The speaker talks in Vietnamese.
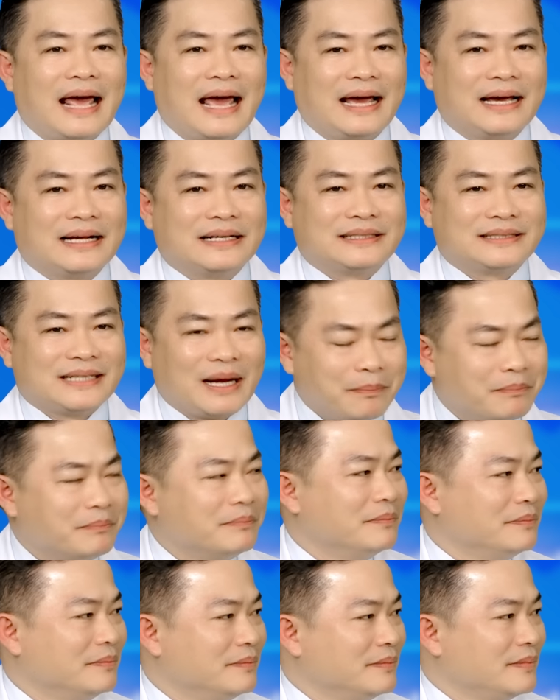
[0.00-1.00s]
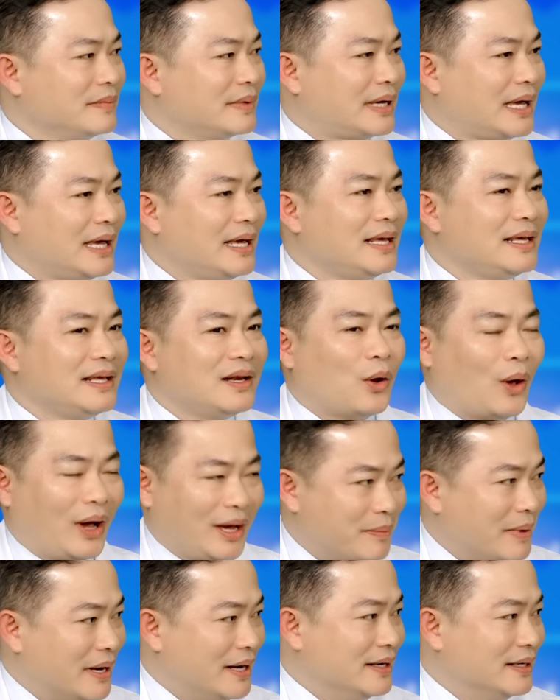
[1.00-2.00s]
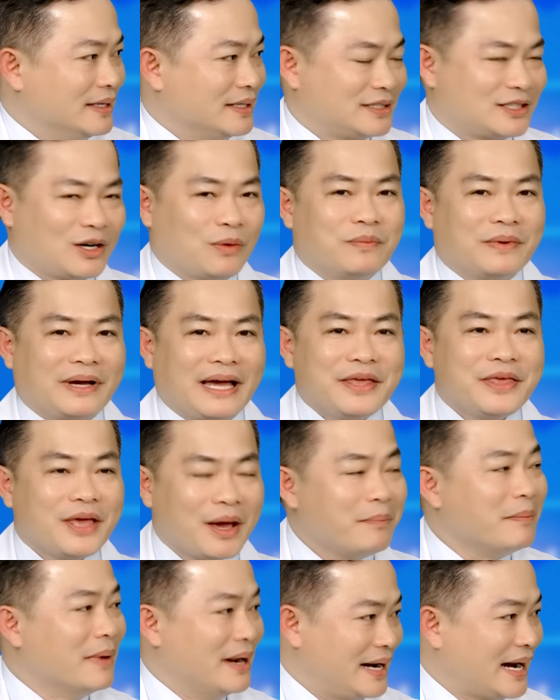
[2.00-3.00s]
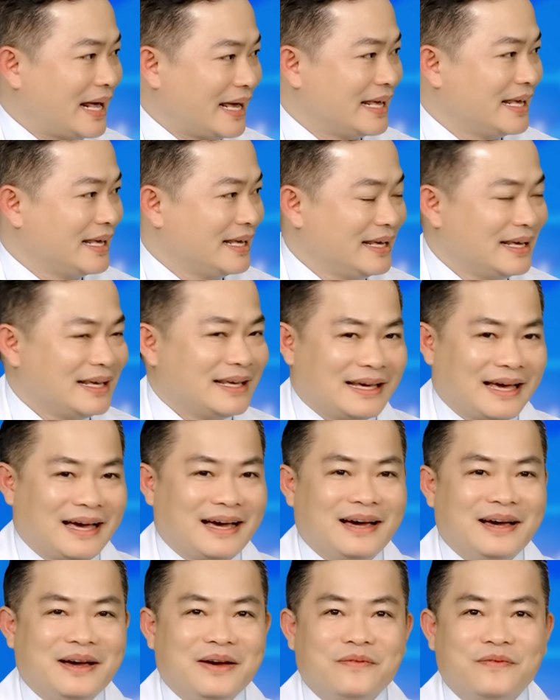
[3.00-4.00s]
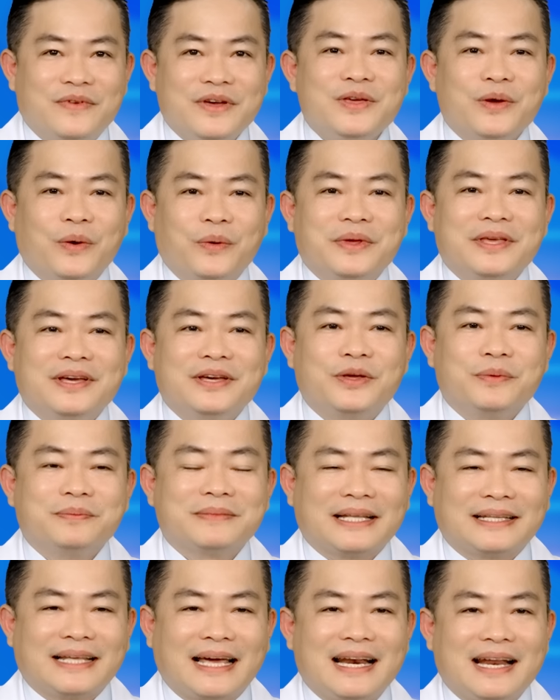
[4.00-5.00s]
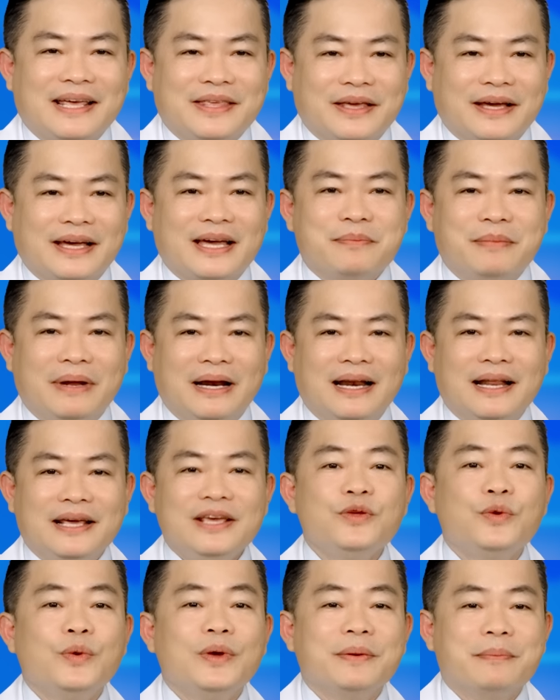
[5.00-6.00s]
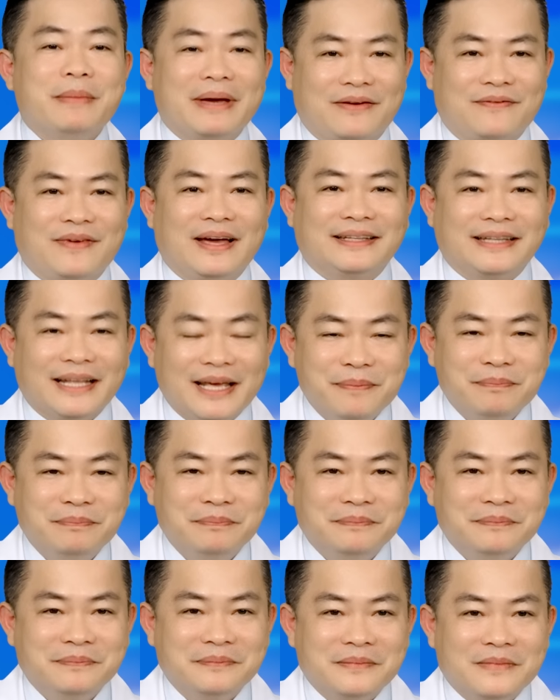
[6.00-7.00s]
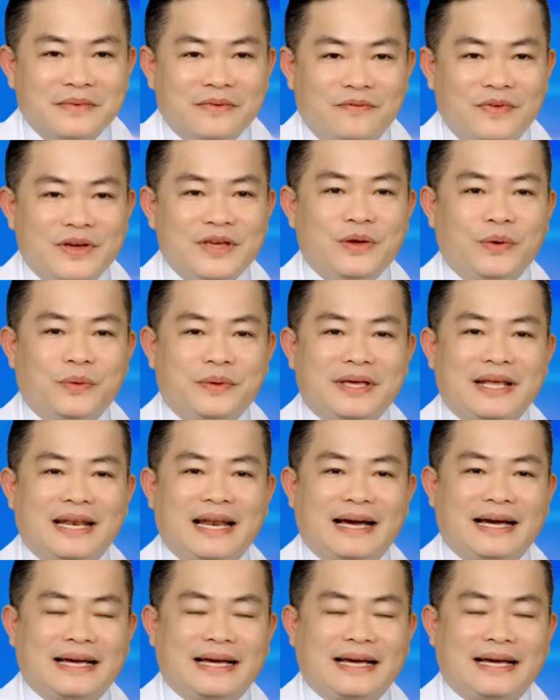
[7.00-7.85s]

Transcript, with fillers: hàng trăm cái loại bệnh trong cái nhóm bệnh này. Ví dụ như chúng ta thấy là những cái bệnh lý chuyên biệt về tim, ví dụ như là